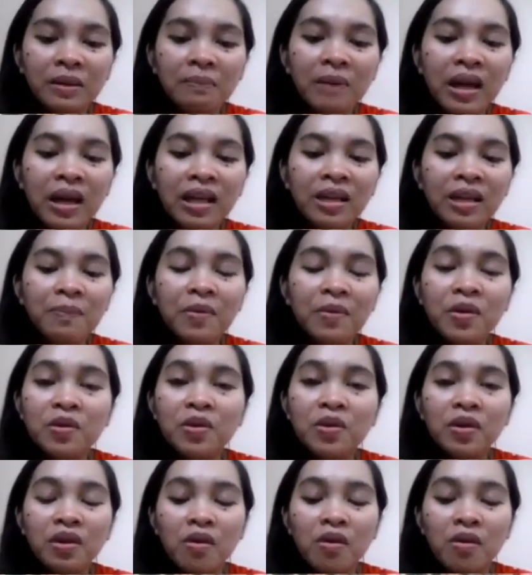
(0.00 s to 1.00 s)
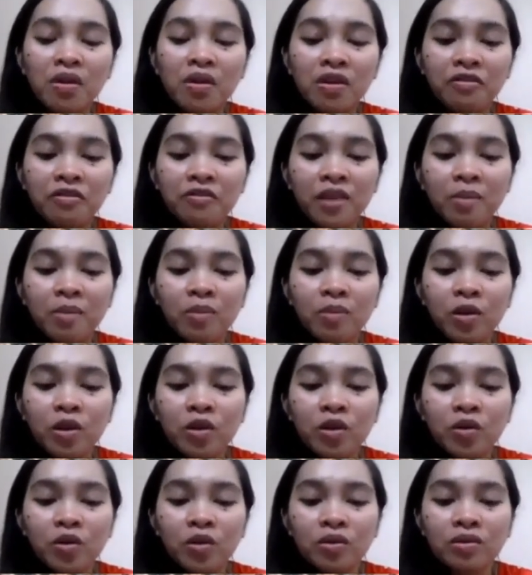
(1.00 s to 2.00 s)
Mahirap ang isang
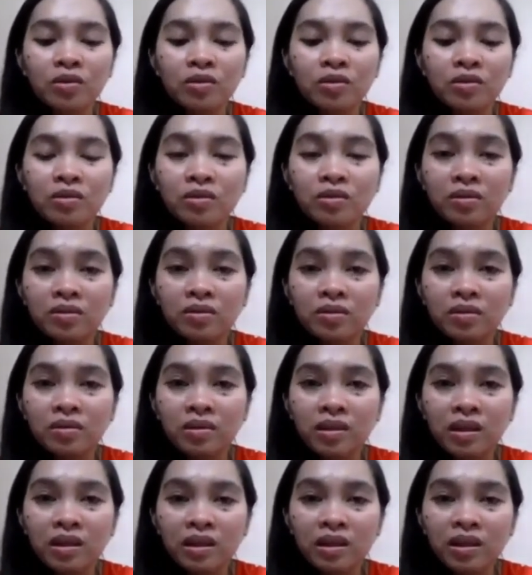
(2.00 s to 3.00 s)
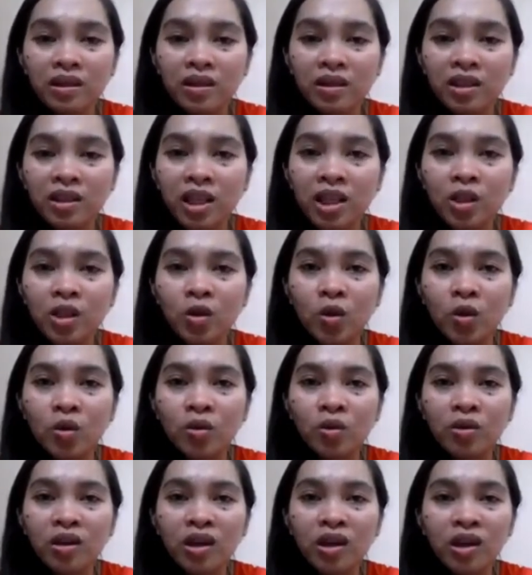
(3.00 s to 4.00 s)
OFW.
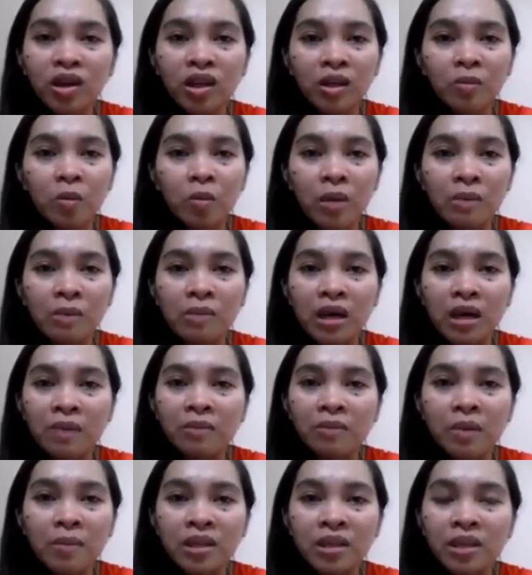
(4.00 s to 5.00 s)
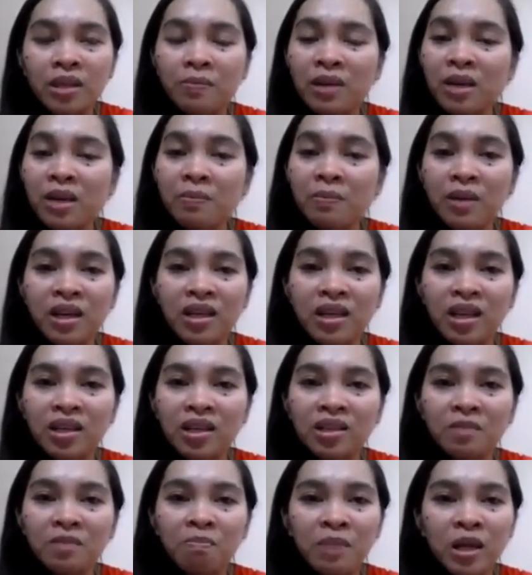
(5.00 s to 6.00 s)
Dito, hindi mo man maramdaman sa
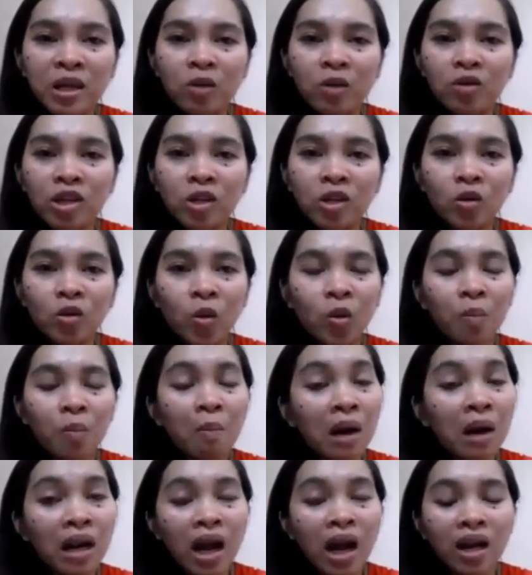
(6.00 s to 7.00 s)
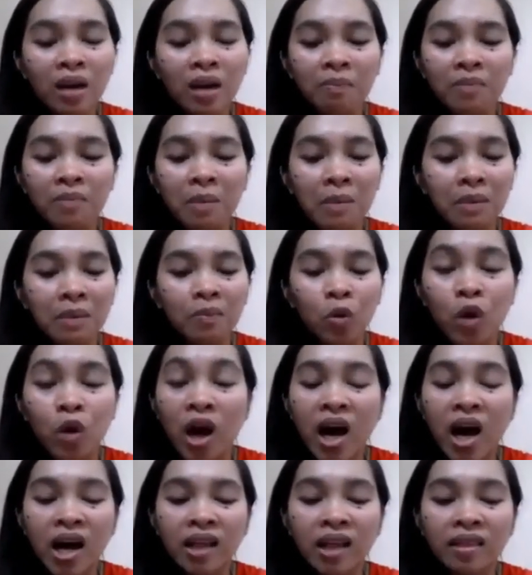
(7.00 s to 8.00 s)
Pilipinas, pero dito, mararamdaman mo
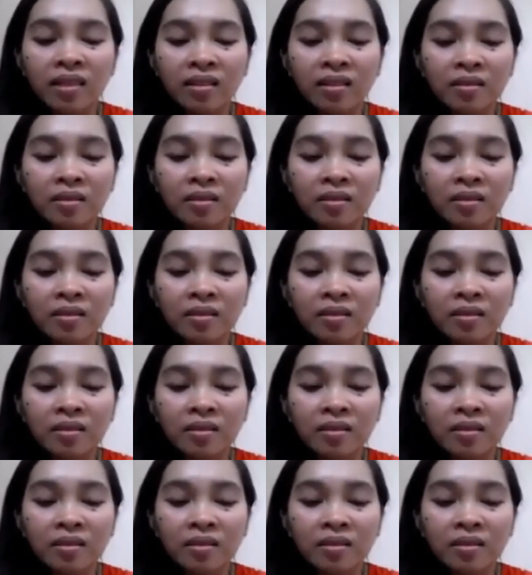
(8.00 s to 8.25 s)
lahat.